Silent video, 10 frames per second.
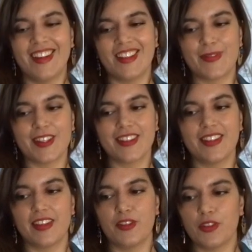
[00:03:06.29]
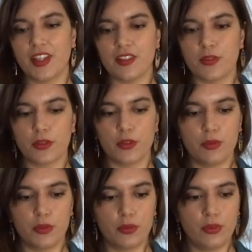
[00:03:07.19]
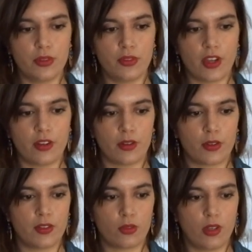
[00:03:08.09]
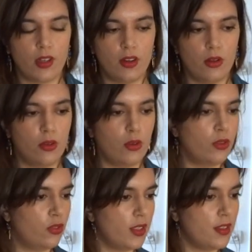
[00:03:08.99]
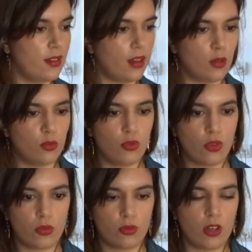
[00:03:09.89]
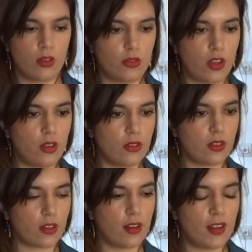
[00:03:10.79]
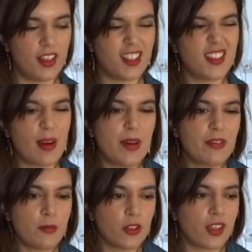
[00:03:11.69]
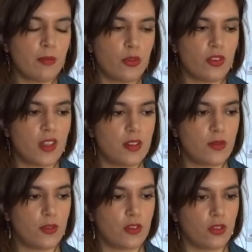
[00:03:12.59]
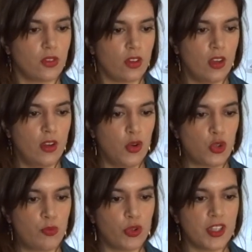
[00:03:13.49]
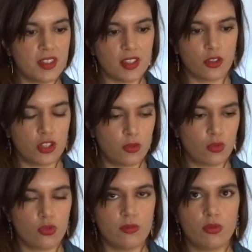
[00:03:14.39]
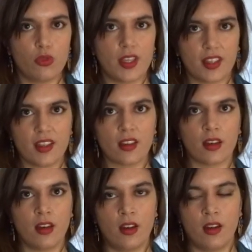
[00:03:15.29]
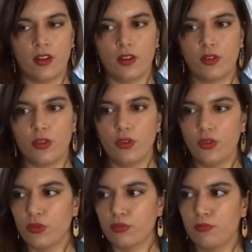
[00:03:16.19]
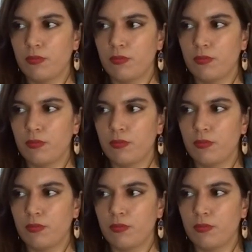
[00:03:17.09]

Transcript: Je pense que c'est une question que beaucoup d'auteurs, qui soient euh, auto-édités ou non, entendent, et il n'y a pas vraiment de réponse satisfaisante. Je pourrais dire que j'ai toujours voulu écrire, que